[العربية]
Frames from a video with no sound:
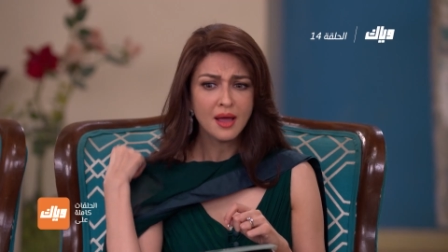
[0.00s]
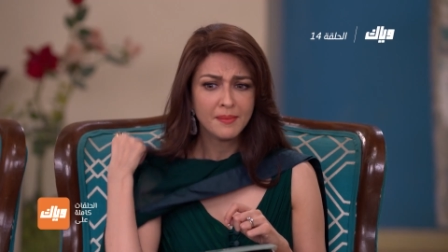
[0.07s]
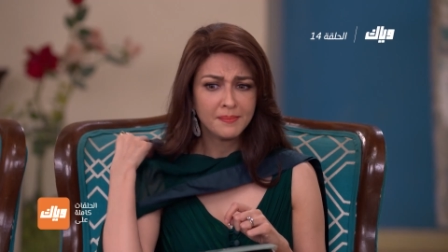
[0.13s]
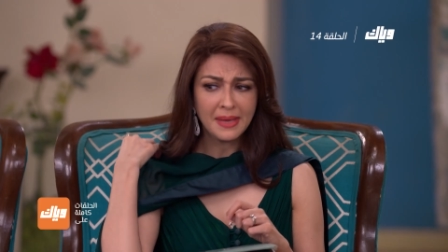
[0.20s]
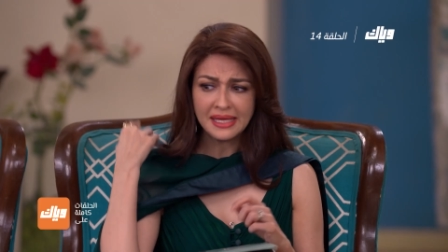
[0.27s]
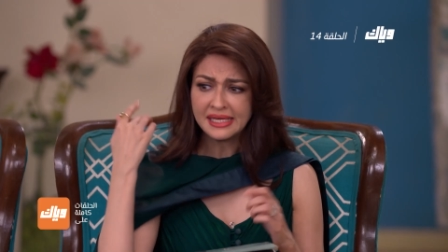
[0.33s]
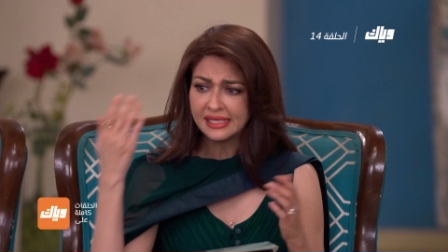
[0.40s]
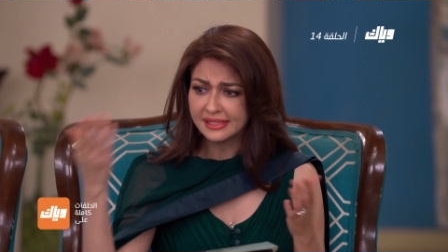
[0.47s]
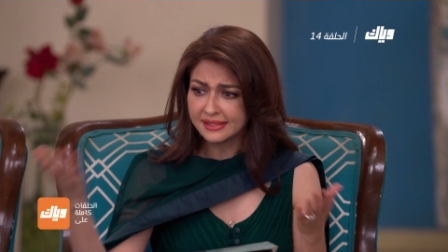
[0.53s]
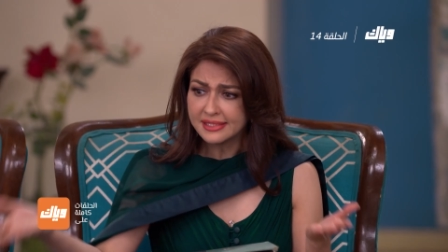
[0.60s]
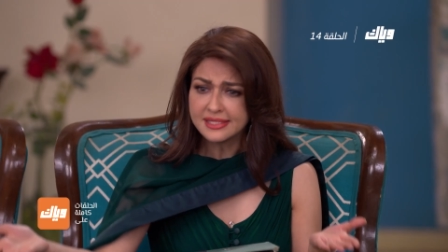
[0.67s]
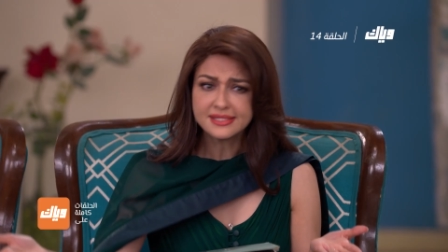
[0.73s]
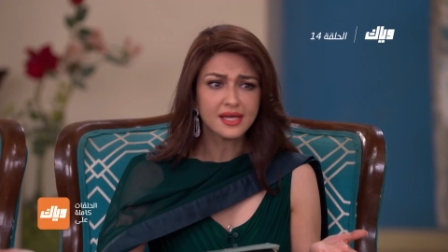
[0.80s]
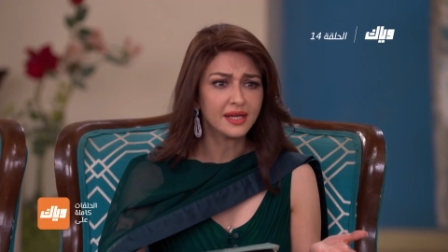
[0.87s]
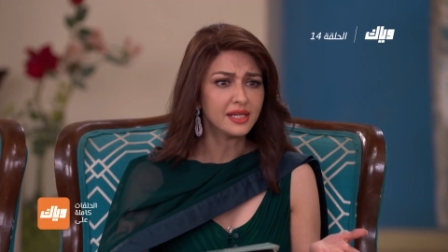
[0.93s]
ما أنا اللي
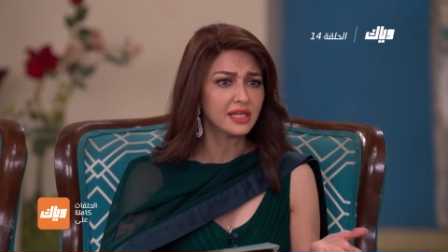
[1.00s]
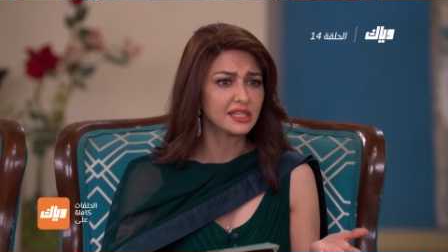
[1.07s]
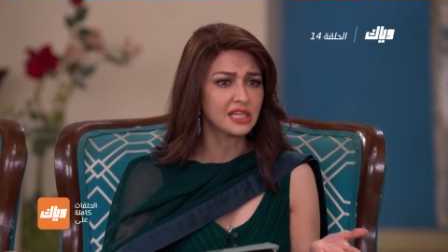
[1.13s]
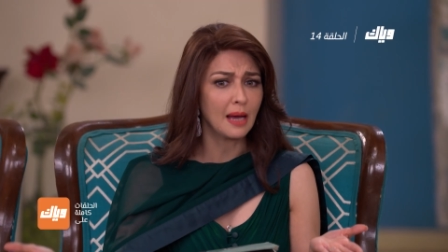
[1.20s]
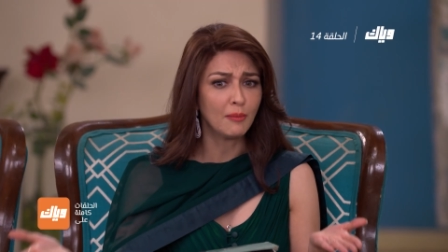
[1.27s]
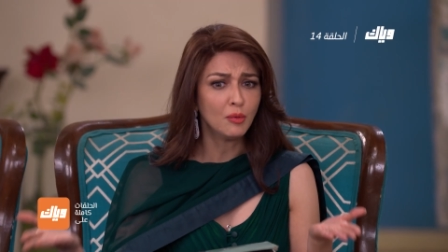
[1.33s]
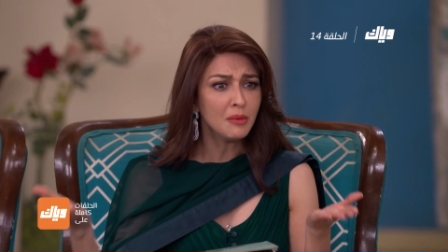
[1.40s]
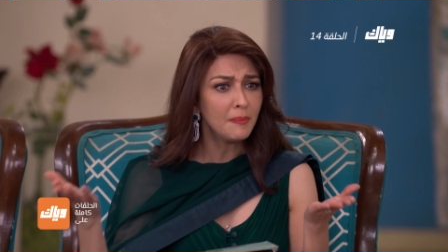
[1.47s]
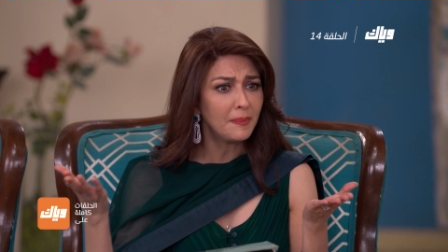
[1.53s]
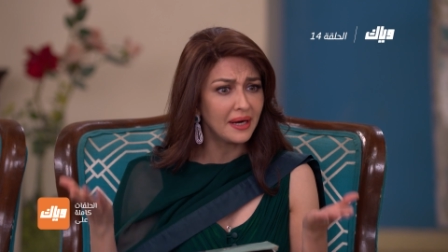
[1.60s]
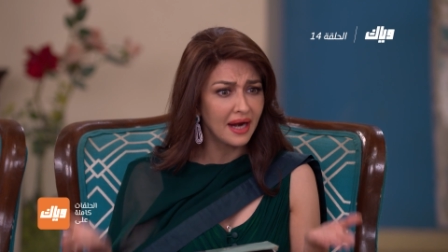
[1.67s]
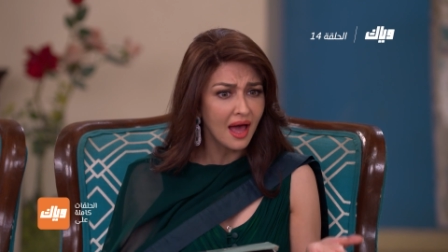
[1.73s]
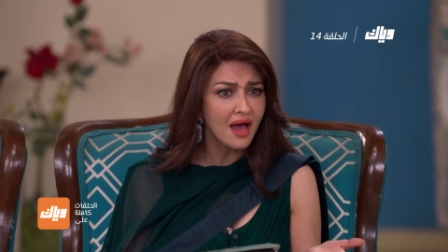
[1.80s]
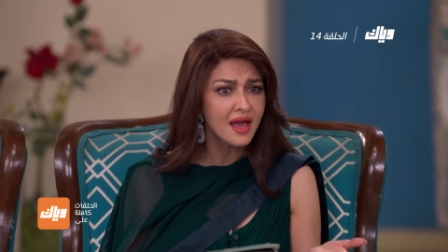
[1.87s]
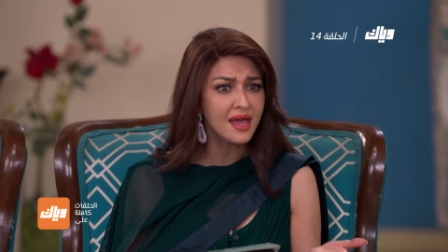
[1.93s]
قريته في الكتب عن الحالة
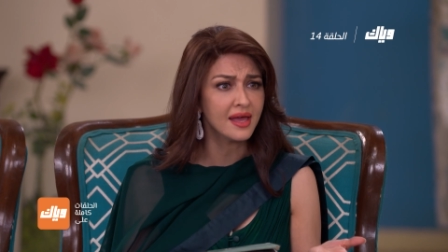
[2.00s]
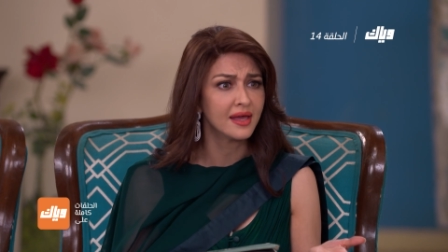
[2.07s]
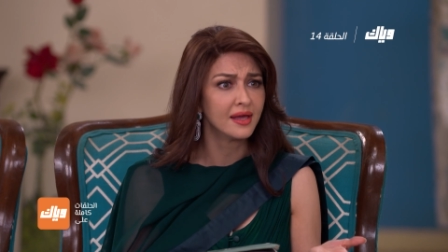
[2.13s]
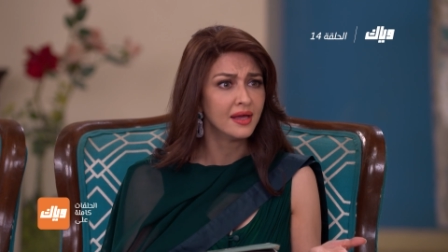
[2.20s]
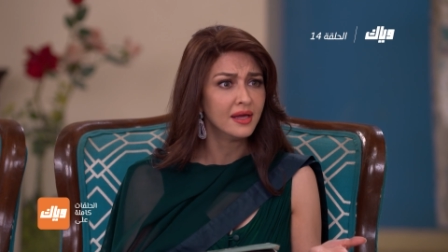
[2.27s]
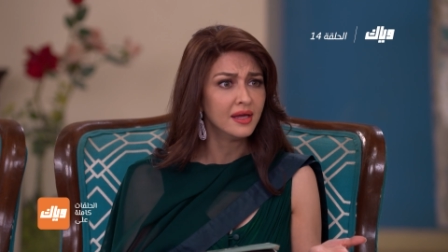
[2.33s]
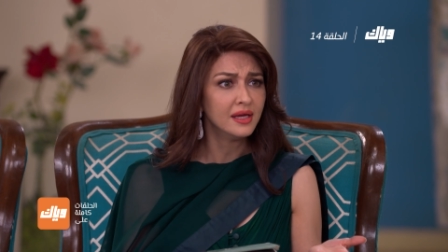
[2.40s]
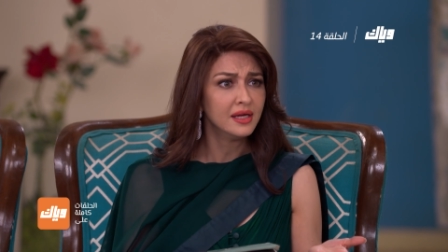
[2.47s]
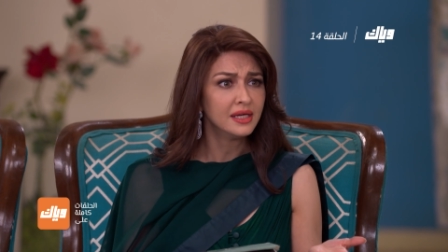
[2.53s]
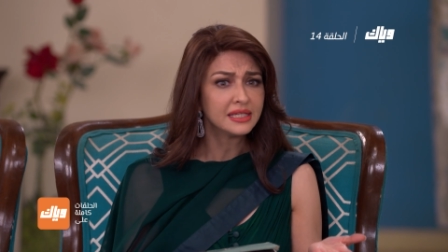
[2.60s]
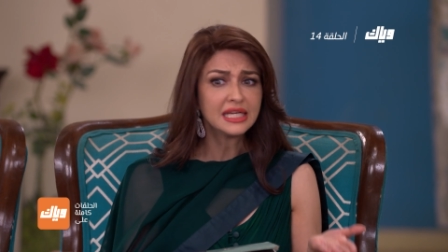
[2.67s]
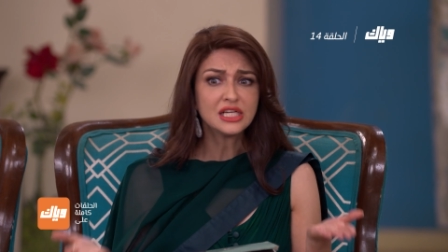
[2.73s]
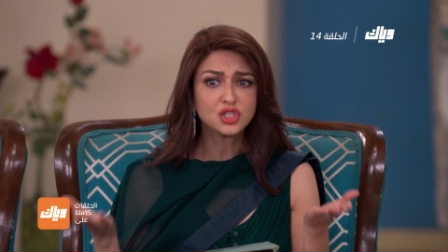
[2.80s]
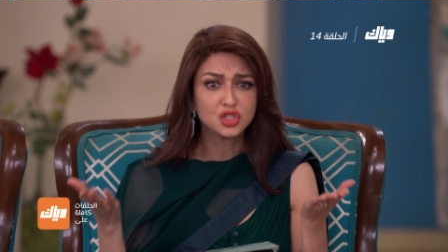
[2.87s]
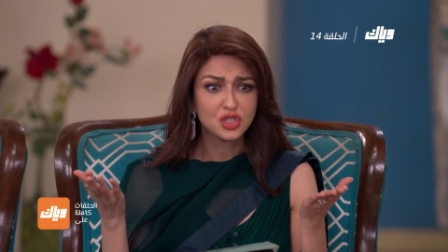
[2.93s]
بتاعتها
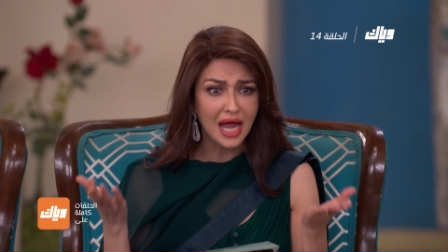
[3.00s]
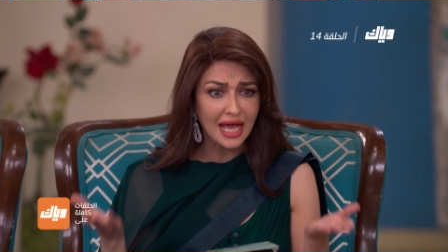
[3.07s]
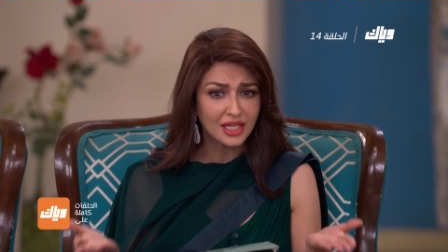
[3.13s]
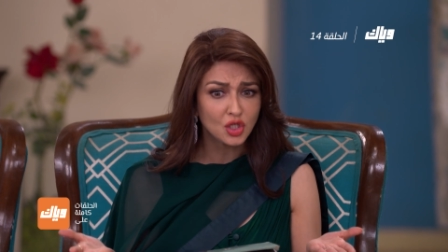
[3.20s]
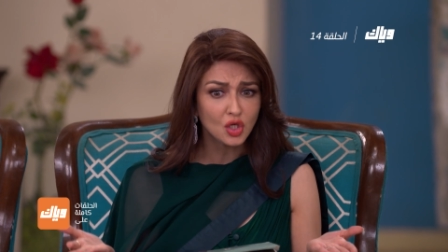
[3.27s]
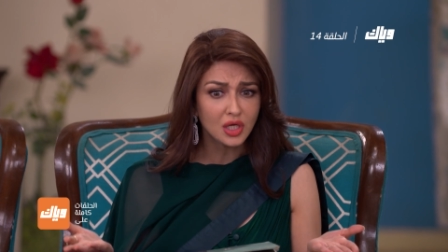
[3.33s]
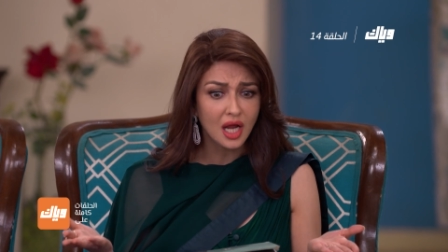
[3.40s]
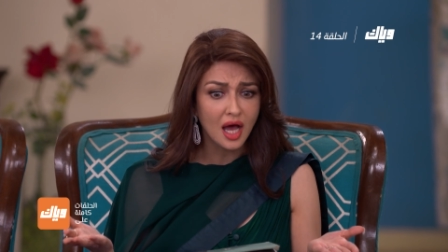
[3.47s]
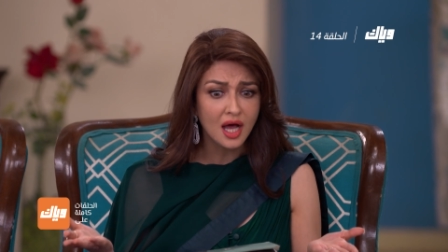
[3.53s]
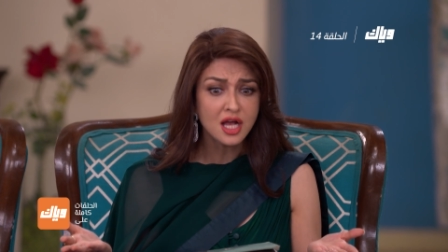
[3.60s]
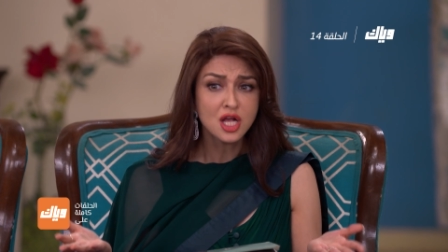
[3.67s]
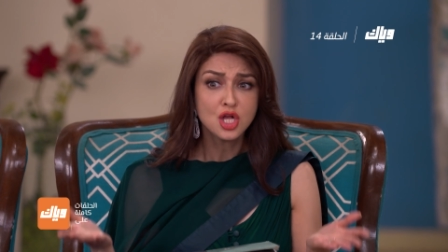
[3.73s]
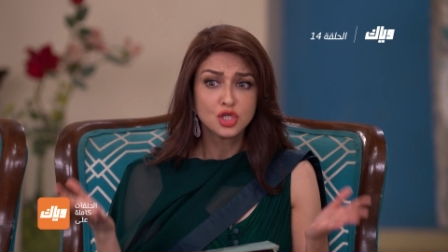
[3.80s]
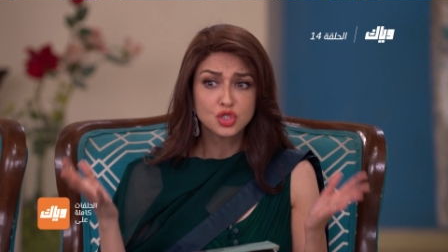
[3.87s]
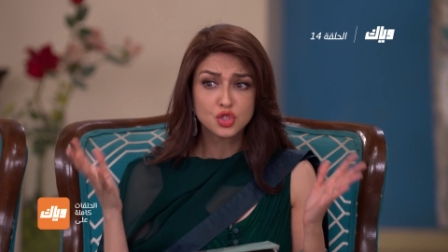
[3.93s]
إن كل الأشرار
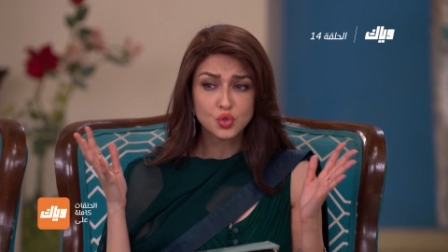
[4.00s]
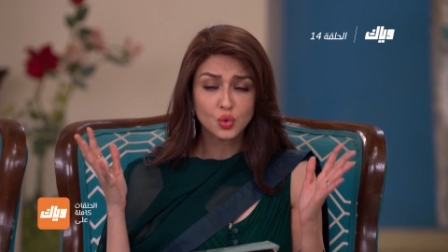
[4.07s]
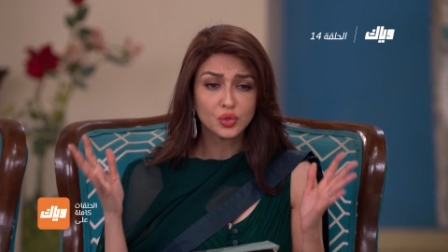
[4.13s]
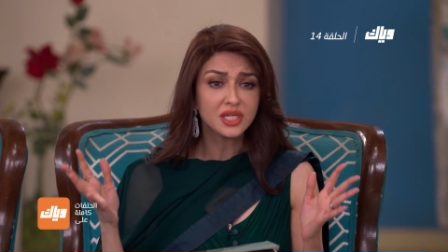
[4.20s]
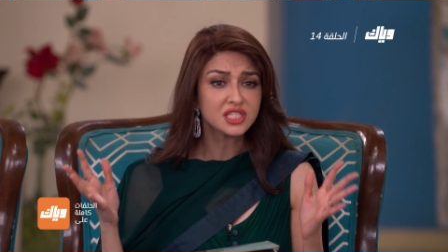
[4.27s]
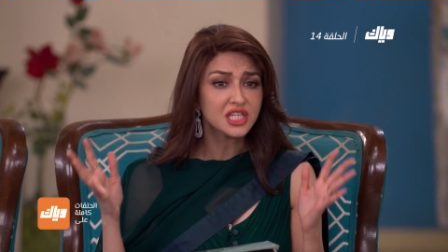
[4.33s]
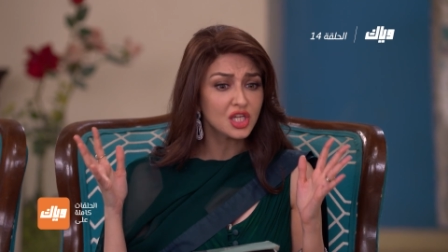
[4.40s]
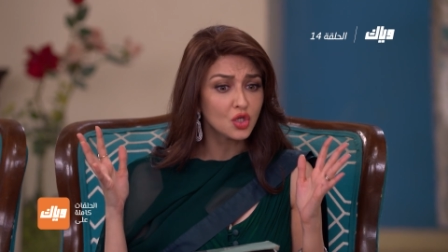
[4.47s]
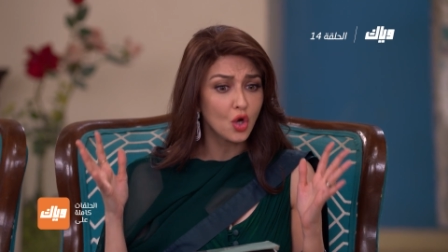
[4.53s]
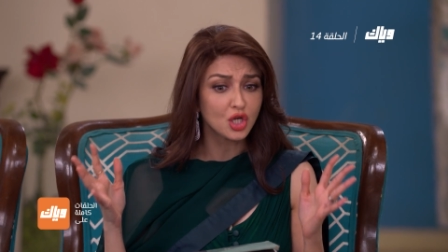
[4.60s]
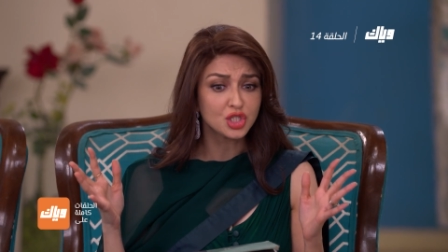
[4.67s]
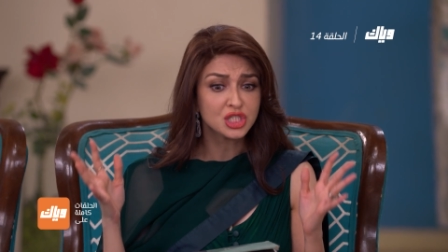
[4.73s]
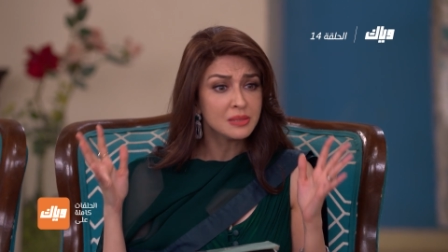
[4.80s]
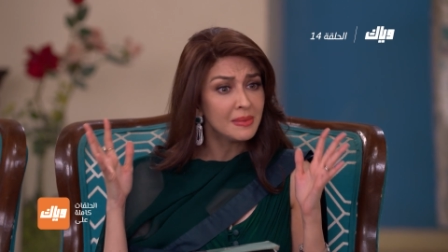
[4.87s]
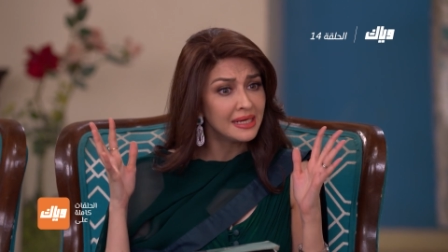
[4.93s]
لا يمكن
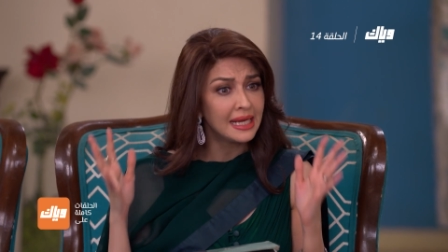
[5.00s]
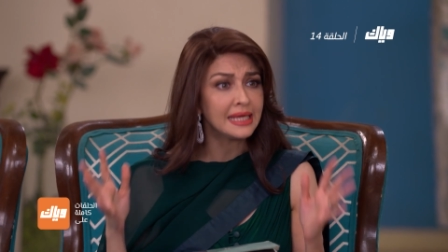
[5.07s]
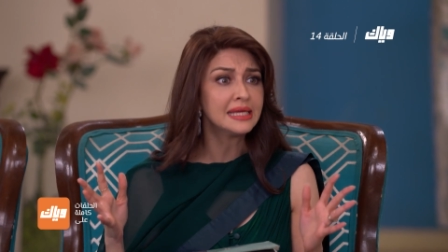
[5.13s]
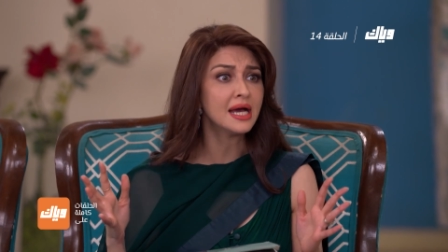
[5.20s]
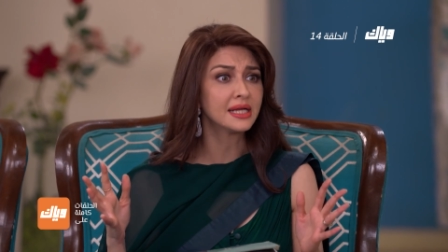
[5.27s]
يطلعوا في الشمس